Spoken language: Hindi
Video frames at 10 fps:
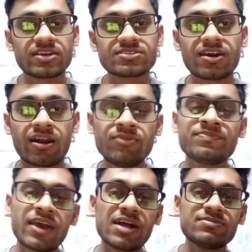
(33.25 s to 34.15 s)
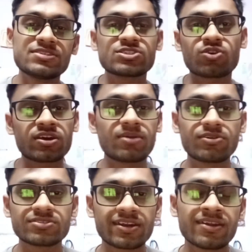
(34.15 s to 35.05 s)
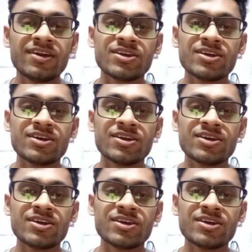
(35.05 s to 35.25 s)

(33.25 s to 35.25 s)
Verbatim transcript: कैसे कर रहा हूँ आई बी जस्ट टॉकिंग अबाउट दैट